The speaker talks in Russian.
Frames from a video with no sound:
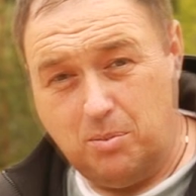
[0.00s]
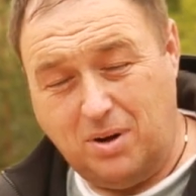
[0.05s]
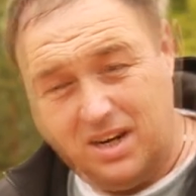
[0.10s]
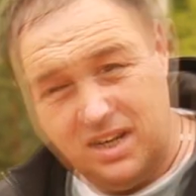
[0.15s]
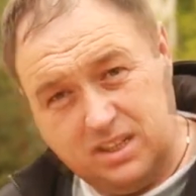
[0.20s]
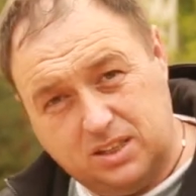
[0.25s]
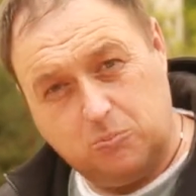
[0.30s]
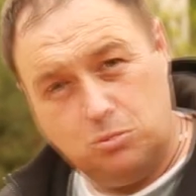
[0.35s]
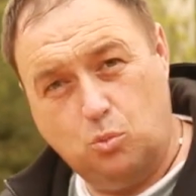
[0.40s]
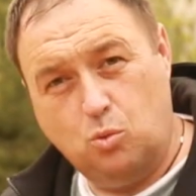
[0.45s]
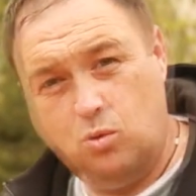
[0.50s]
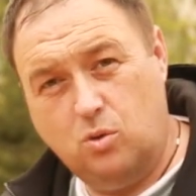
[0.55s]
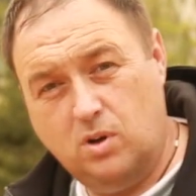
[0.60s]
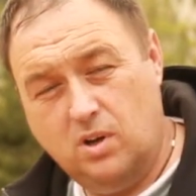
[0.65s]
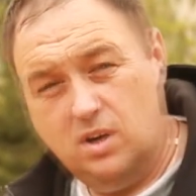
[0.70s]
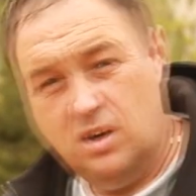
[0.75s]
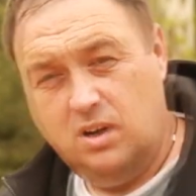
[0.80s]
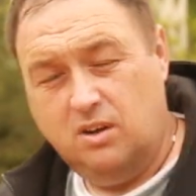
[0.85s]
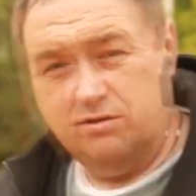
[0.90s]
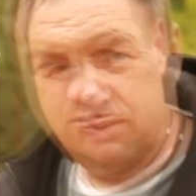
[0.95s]
Поэтому
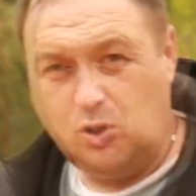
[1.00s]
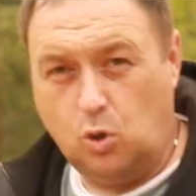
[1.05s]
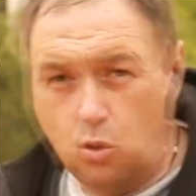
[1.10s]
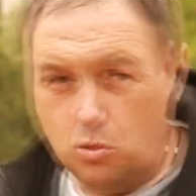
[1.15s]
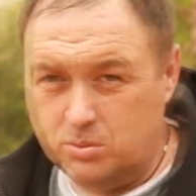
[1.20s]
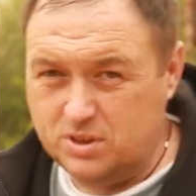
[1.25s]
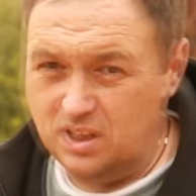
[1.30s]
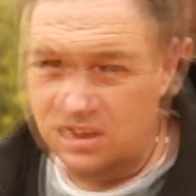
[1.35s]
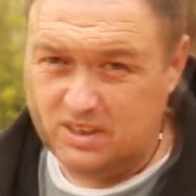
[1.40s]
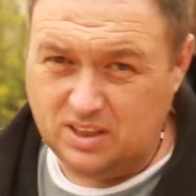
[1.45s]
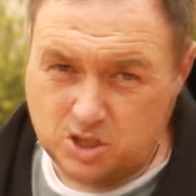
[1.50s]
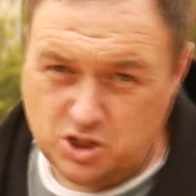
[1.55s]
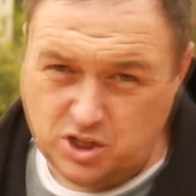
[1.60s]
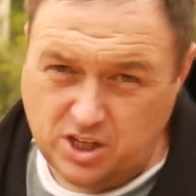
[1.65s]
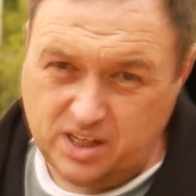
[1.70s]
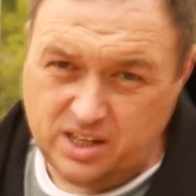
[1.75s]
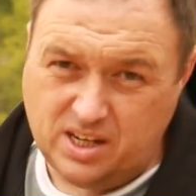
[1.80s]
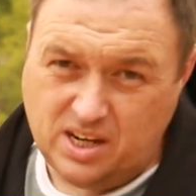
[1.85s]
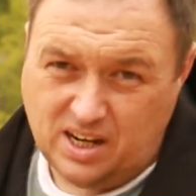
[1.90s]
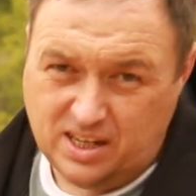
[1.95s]
в таком
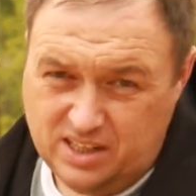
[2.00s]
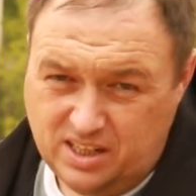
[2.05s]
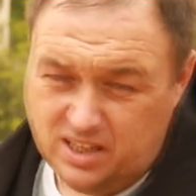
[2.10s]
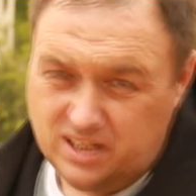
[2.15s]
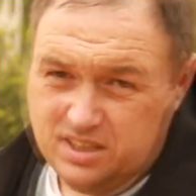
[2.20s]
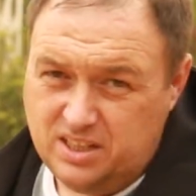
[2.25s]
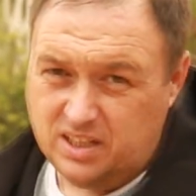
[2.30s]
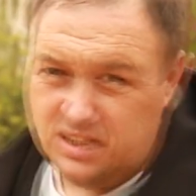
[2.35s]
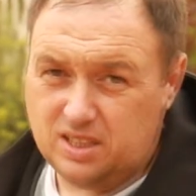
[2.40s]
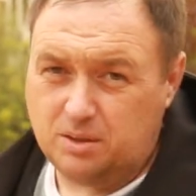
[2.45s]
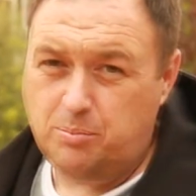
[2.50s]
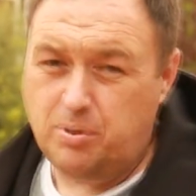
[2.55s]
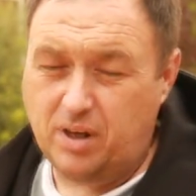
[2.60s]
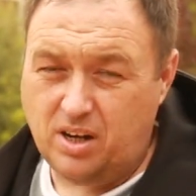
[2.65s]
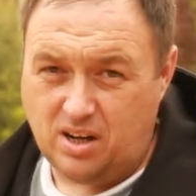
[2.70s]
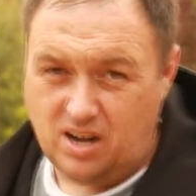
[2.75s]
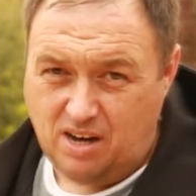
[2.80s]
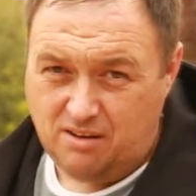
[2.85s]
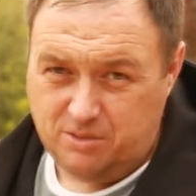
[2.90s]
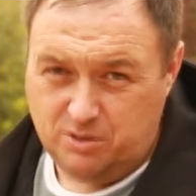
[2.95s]
соотношении они где-то
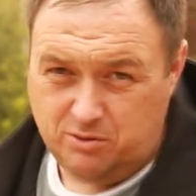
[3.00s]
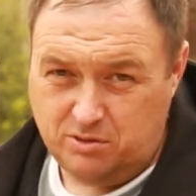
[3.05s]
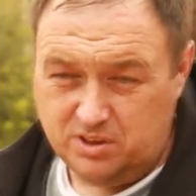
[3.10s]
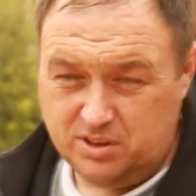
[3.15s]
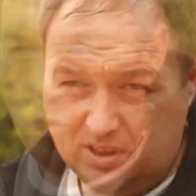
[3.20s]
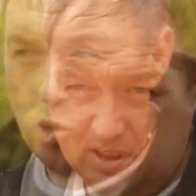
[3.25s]
приравнивают.